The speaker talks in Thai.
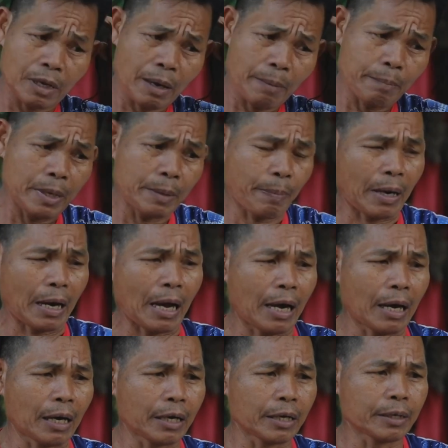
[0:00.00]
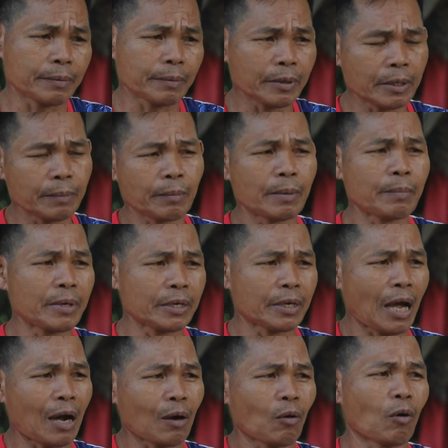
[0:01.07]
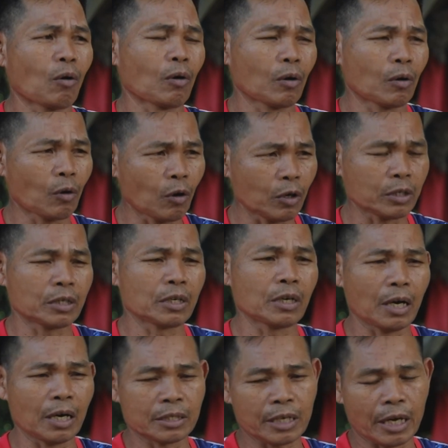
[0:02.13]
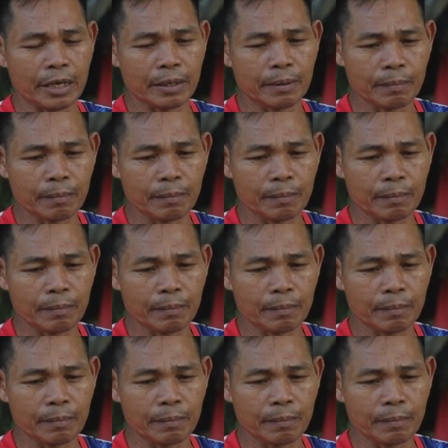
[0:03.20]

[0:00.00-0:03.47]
ถ้ามีปัญหาอะไรที่ไม่มีทางออกก็จะอาศัย